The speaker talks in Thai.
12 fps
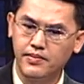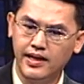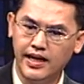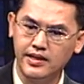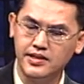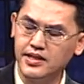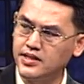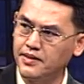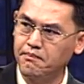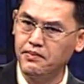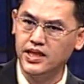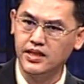หลัง
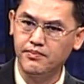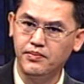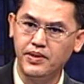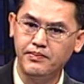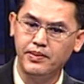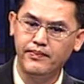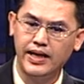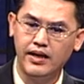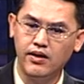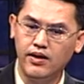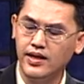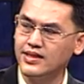40 ปีจะพบได้ประมาณ
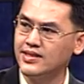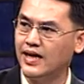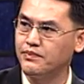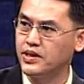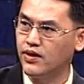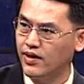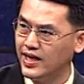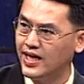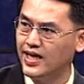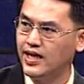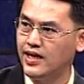ร้อยละ 3 ถึงร้อยละ